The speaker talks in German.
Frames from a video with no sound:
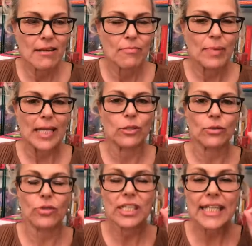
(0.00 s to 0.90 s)

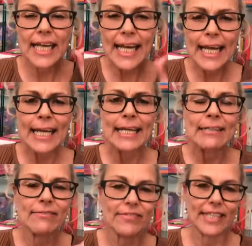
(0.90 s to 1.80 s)

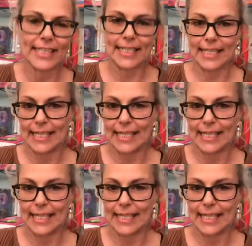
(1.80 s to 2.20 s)
betonieren wir die